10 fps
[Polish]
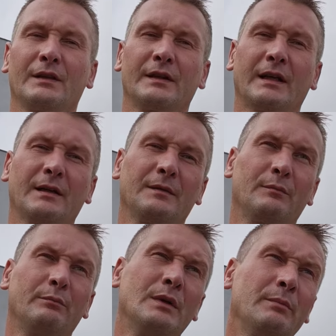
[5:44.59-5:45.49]
tak
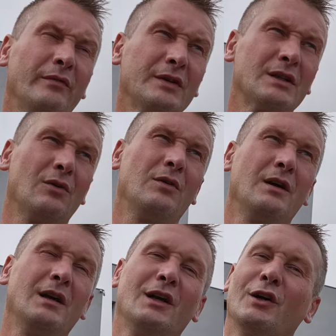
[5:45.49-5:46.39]
bym powiedział,
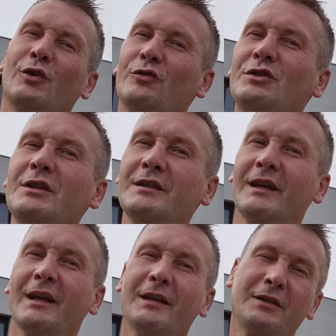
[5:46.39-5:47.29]

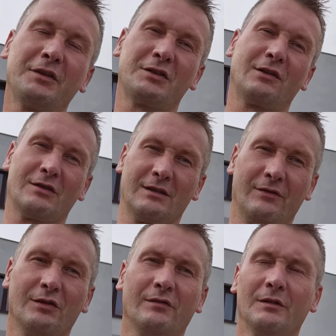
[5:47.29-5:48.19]
rodzinnie niż tylko
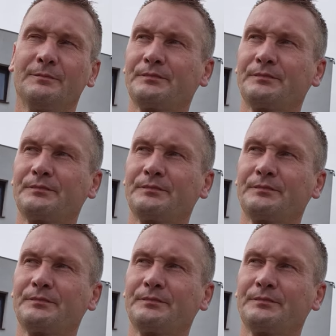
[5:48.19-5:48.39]
zawodowo.